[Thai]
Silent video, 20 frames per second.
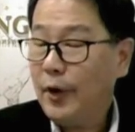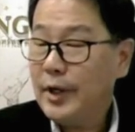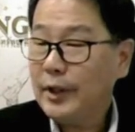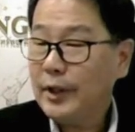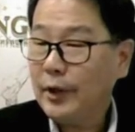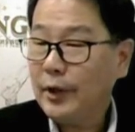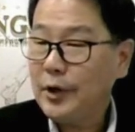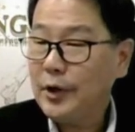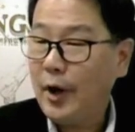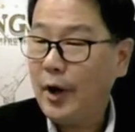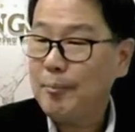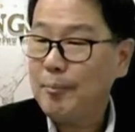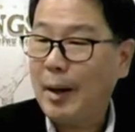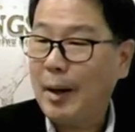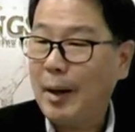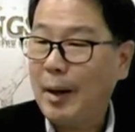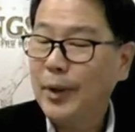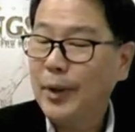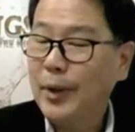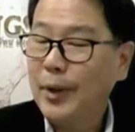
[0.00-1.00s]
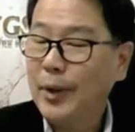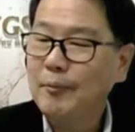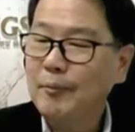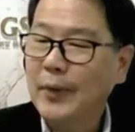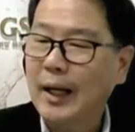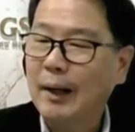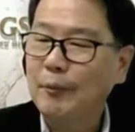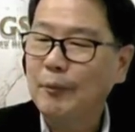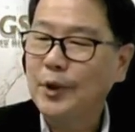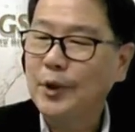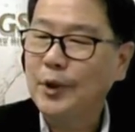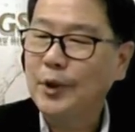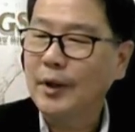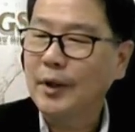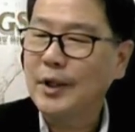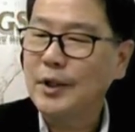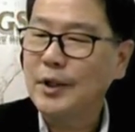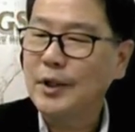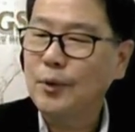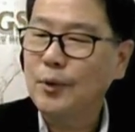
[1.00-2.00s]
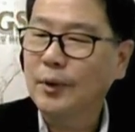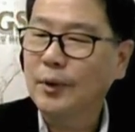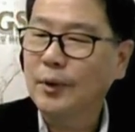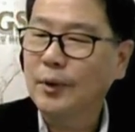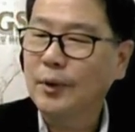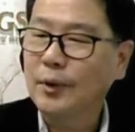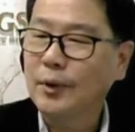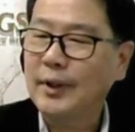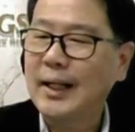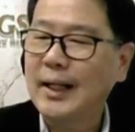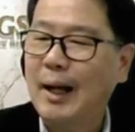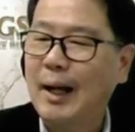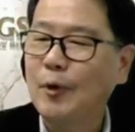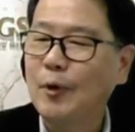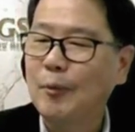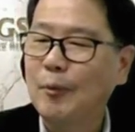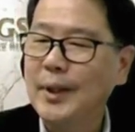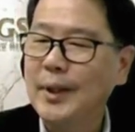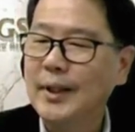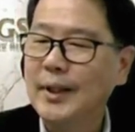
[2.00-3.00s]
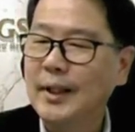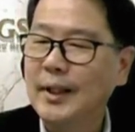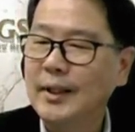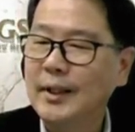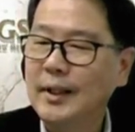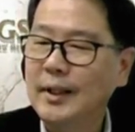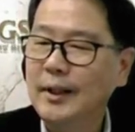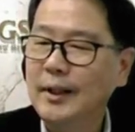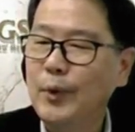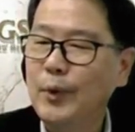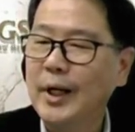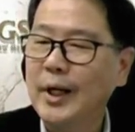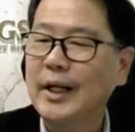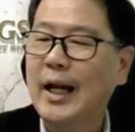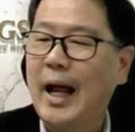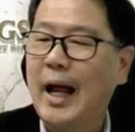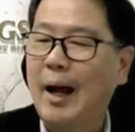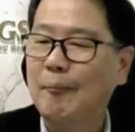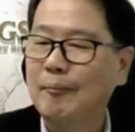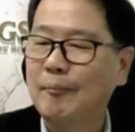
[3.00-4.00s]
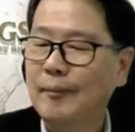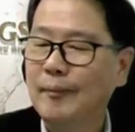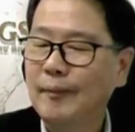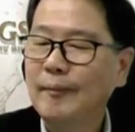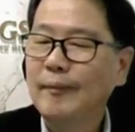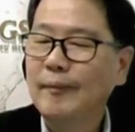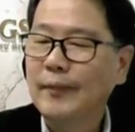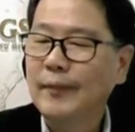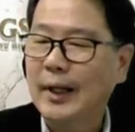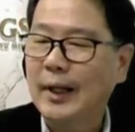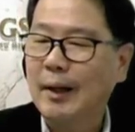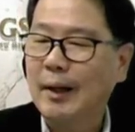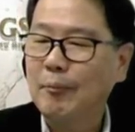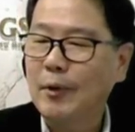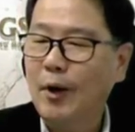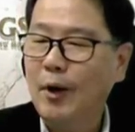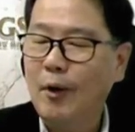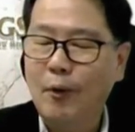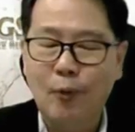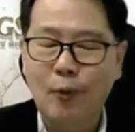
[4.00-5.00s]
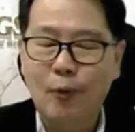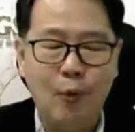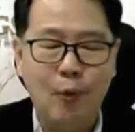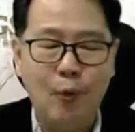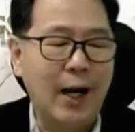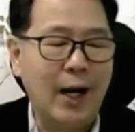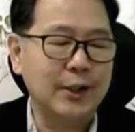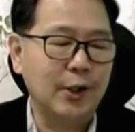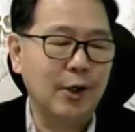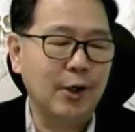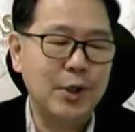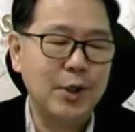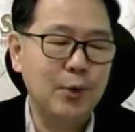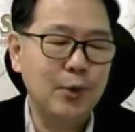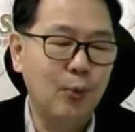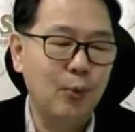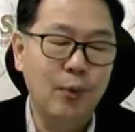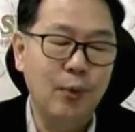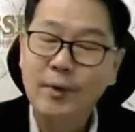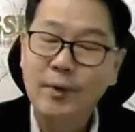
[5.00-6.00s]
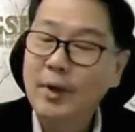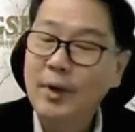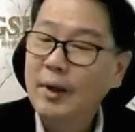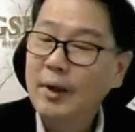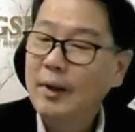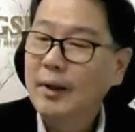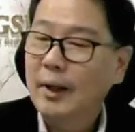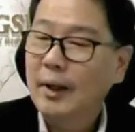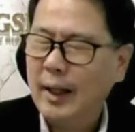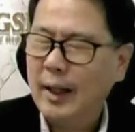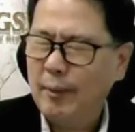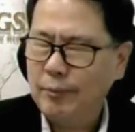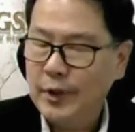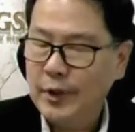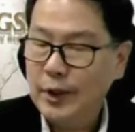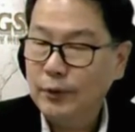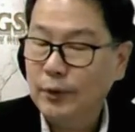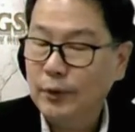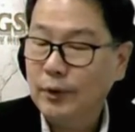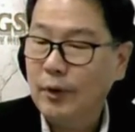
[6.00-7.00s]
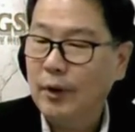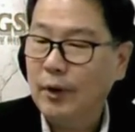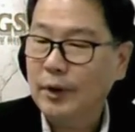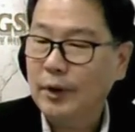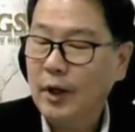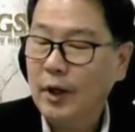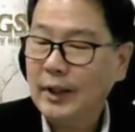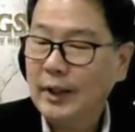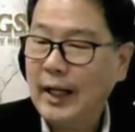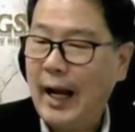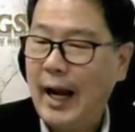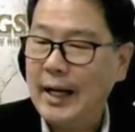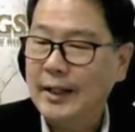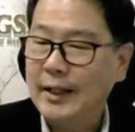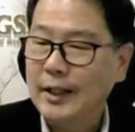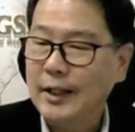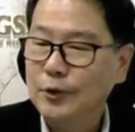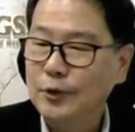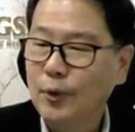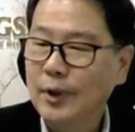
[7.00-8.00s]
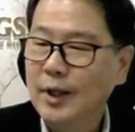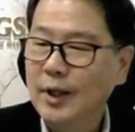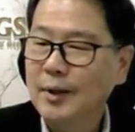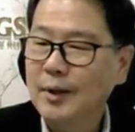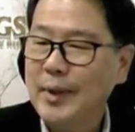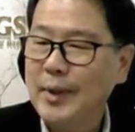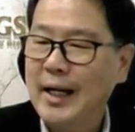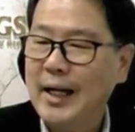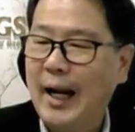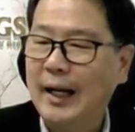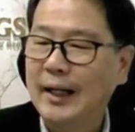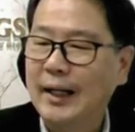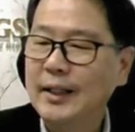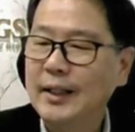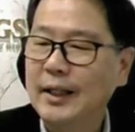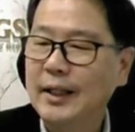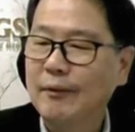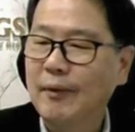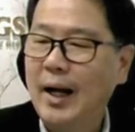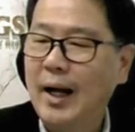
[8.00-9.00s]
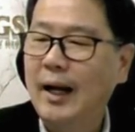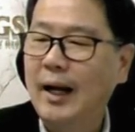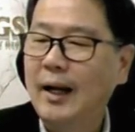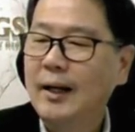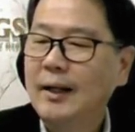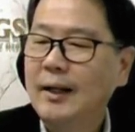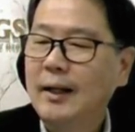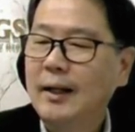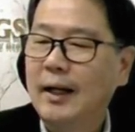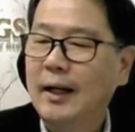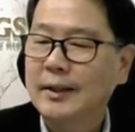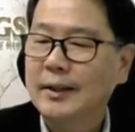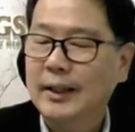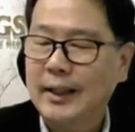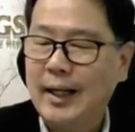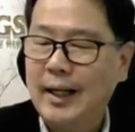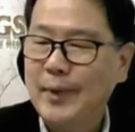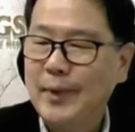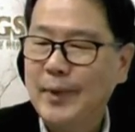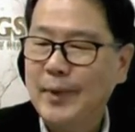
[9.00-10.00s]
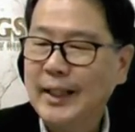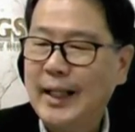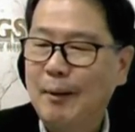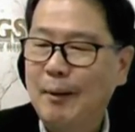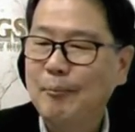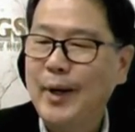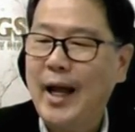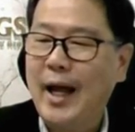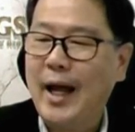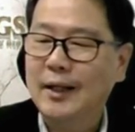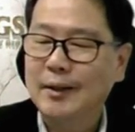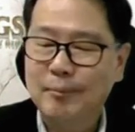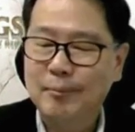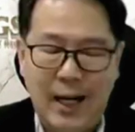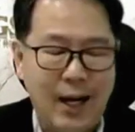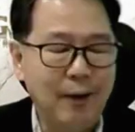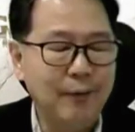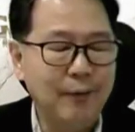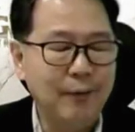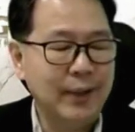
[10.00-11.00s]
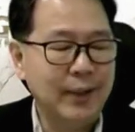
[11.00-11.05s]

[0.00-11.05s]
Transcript: ค่อยๆทยอยปรับเพิ่มนะครับโดยเฉพาะในช่วงไตรมาสสามปีนี้ที่เวียดนามนะครับก็คงอาจจะต้องไปดูนะครับในส่วนของยอดขายในช่วงครึ่งปีหลังทีว่าอาจจะทำได้ตามแผนหรือเปล่า